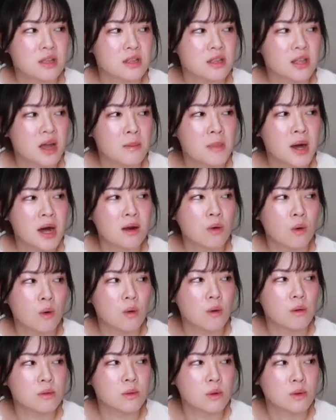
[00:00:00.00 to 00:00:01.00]

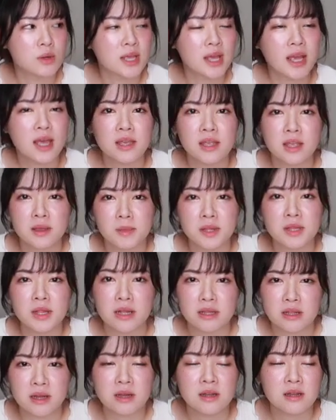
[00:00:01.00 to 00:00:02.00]
卵のケーキみ
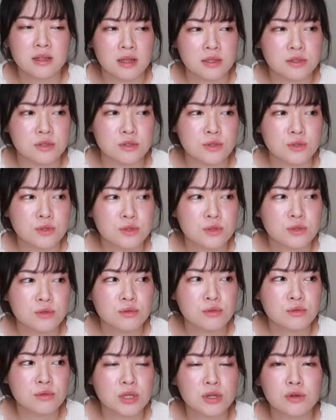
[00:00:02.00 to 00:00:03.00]
たいなやつ
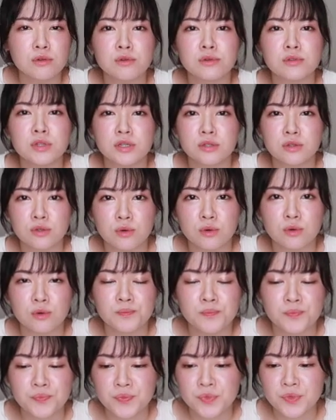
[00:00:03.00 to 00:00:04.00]
作ってくるんですよ。
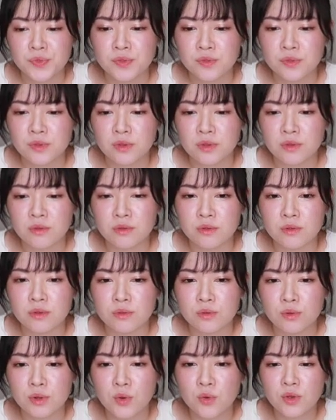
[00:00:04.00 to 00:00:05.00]
うん、
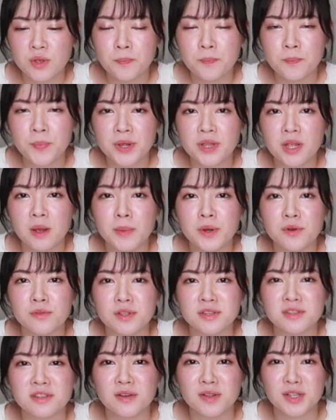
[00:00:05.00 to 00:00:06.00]
それをいっぱい食べるん
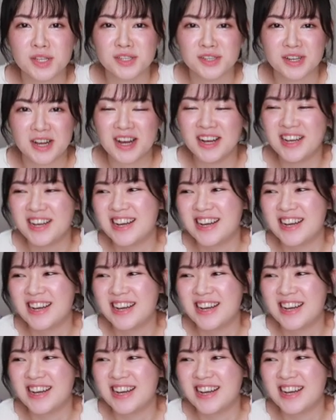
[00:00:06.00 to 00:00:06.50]
ですね、私が、